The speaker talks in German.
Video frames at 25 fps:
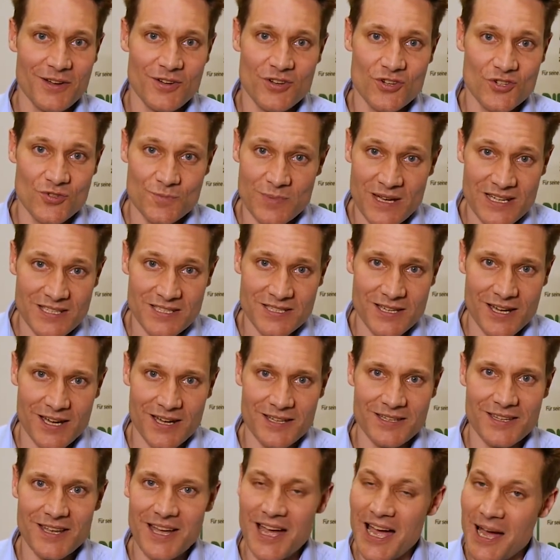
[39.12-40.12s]

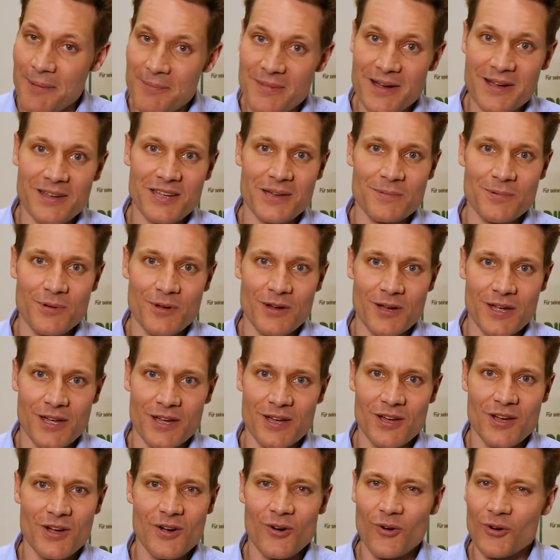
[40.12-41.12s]
Spessart, Ammergebirge
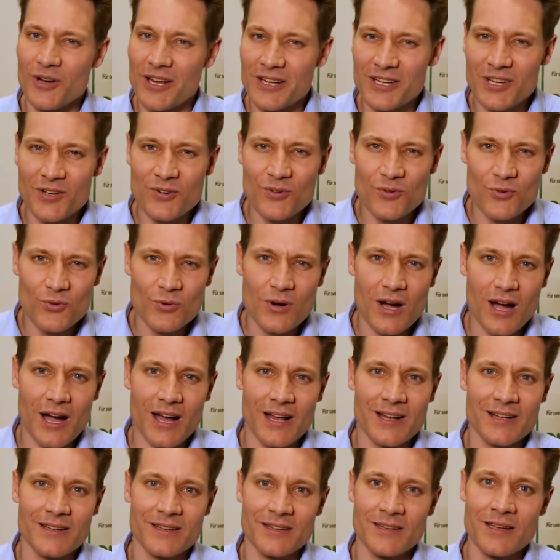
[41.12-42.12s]
oder die
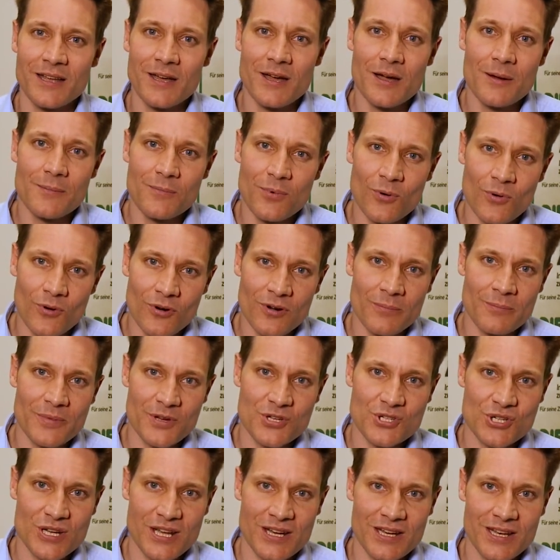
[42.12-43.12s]
uralten
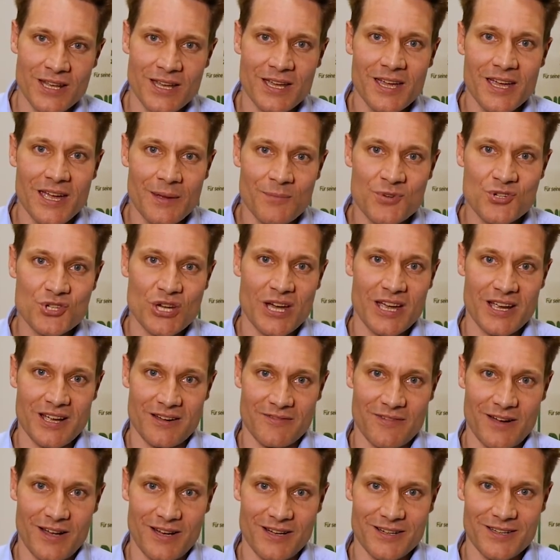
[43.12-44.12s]
Buchenbestände im
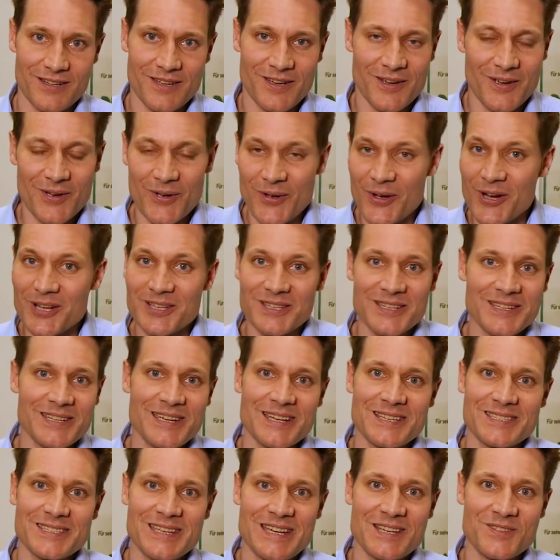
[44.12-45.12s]
Steigerwald. Örtliche
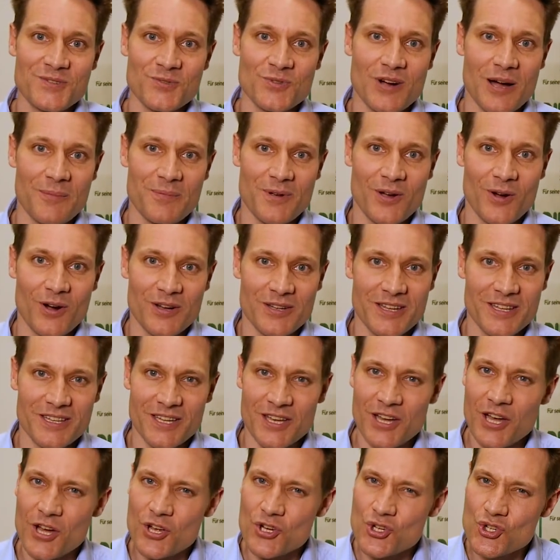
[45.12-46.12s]
CSU-Abgeordnete
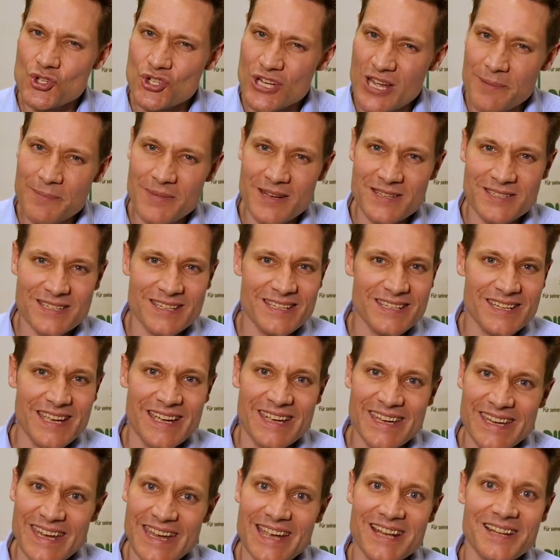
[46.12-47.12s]
stemmen sich gegen
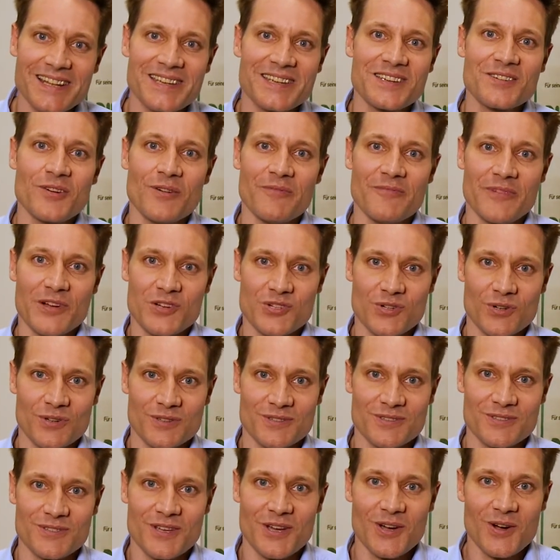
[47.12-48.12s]
jeglichen
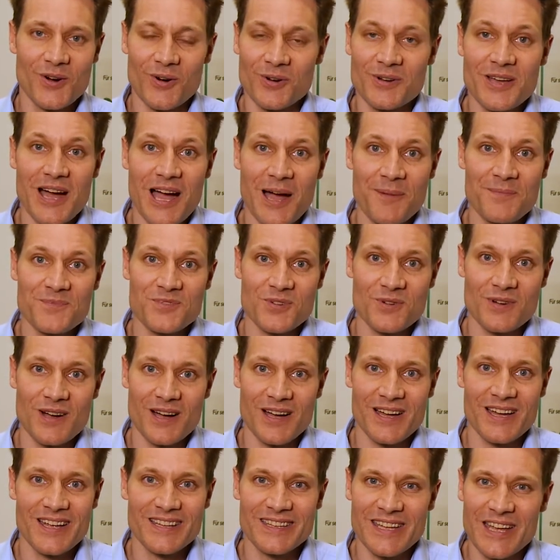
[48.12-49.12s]
Umweltschutz und haben
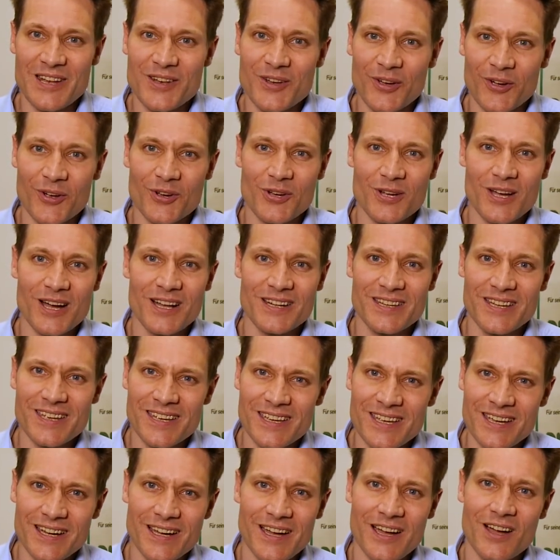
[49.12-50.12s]
sogar den Rückhalt
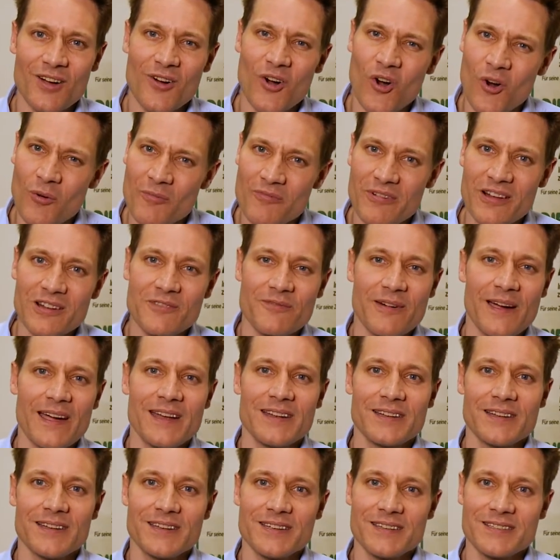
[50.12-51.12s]
ihrer
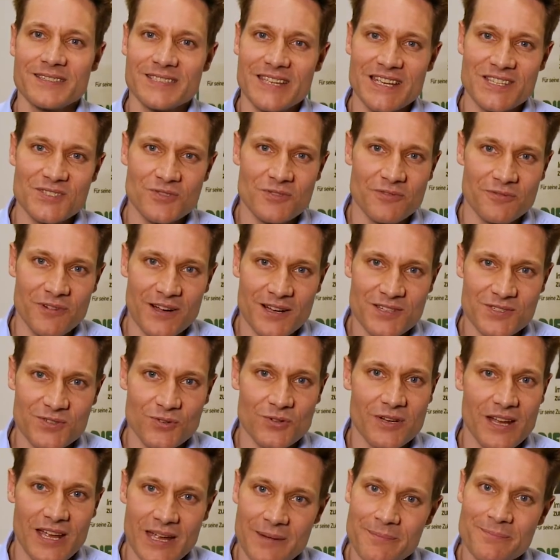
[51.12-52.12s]
umweltfeindlichen
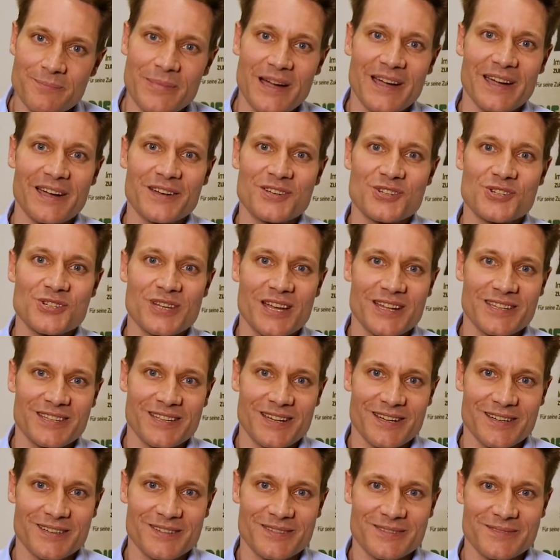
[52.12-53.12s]
CSU-Fraktion im Bayerischen
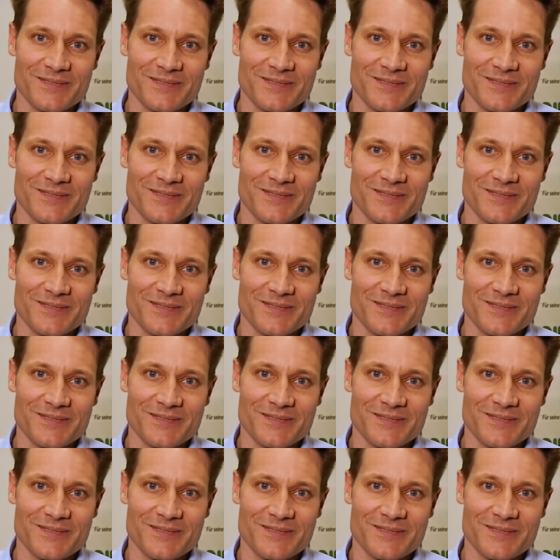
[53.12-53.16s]
Landtag.